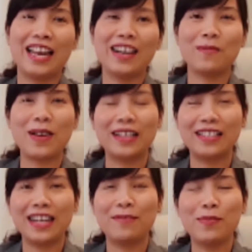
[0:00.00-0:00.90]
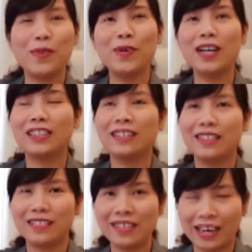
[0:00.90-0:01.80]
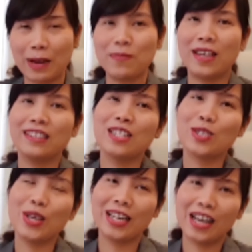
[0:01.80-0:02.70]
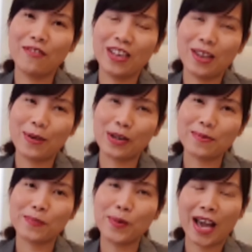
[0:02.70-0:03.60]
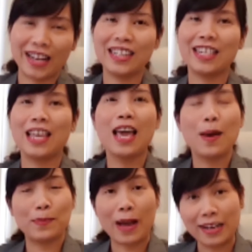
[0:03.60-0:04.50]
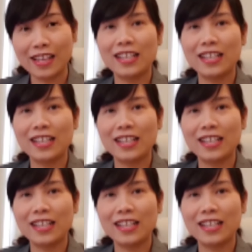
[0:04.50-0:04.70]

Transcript: nếu các bạn à, muốn à, được cập nhật thường xuyên những cái video clip của Hạnh thì bạn có thể